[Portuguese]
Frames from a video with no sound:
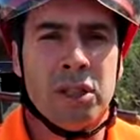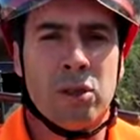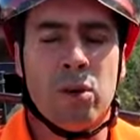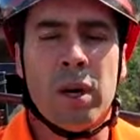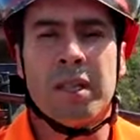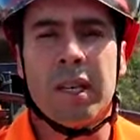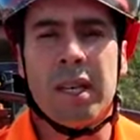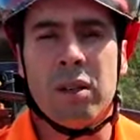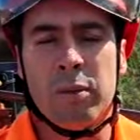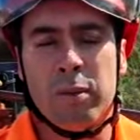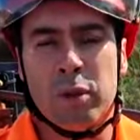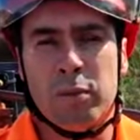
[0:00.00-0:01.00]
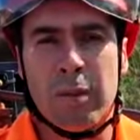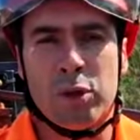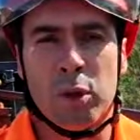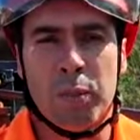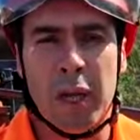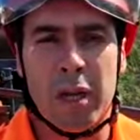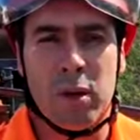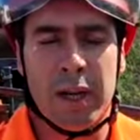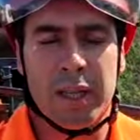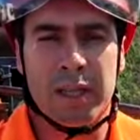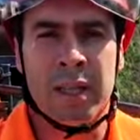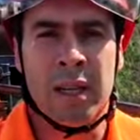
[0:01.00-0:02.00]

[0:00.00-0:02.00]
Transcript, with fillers: de, dores aí nos membros superiores,